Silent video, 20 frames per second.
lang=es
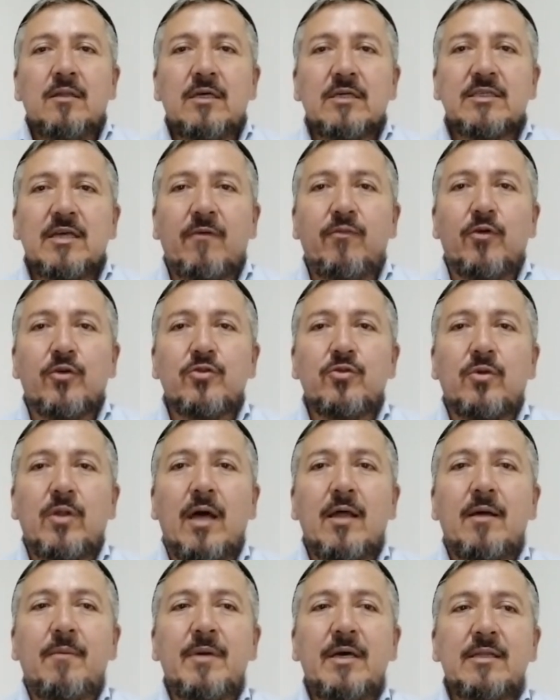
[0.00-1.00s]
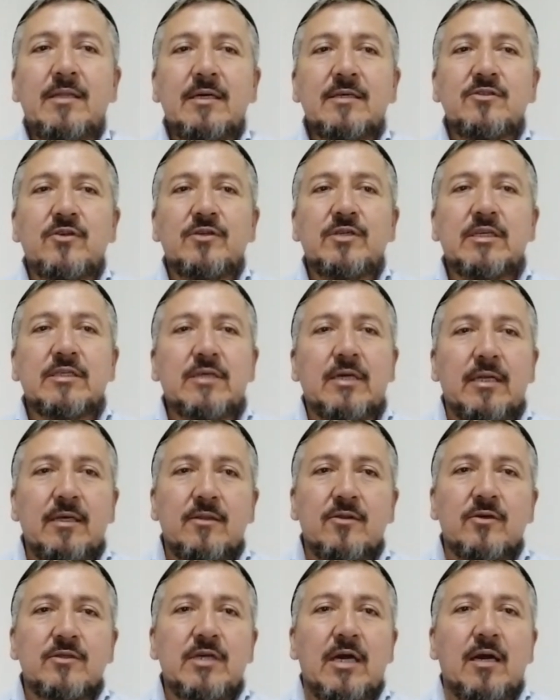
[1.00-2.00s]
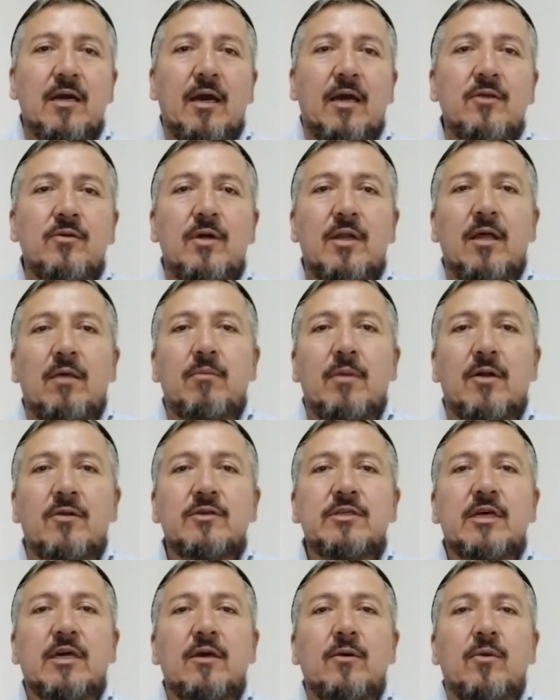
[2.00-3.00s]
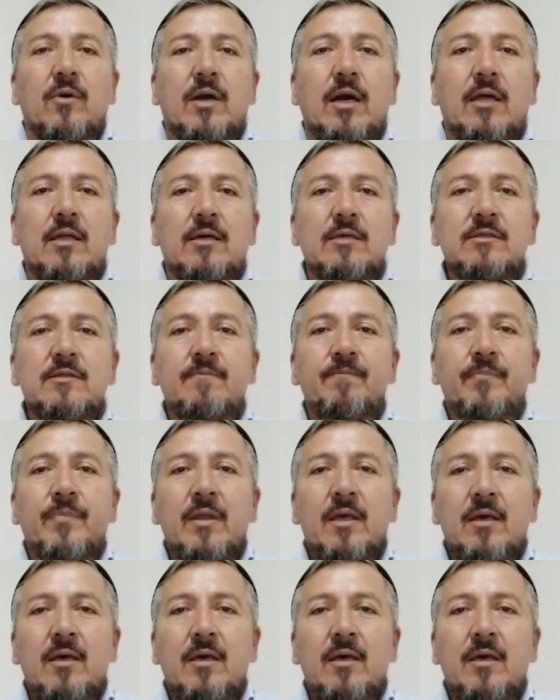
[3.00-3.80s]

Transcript: Desafortunadamente estos escritos han caído en las manos equivocadas